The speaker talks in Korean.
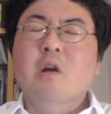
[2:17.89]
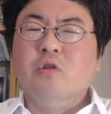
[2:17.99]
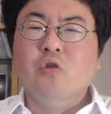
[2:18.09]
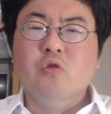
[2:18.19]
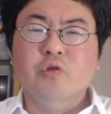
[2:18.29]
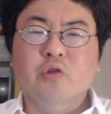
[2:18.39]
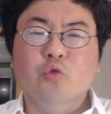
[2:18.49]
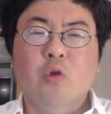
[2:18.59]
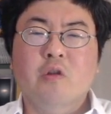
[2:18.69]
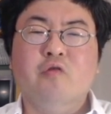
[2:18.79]
그런 거는
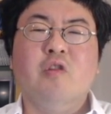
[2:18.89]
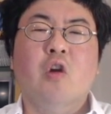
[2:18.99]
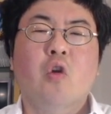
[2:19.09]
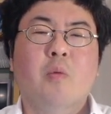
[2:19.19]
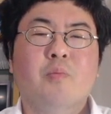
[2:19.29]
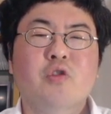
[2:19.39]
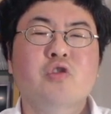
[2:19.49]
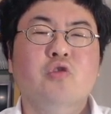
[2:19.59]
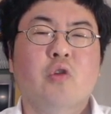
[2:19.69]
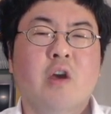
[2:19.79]
될 수가
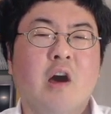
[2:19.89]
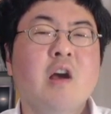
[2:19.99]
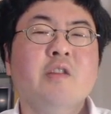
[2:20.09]
없는 거야.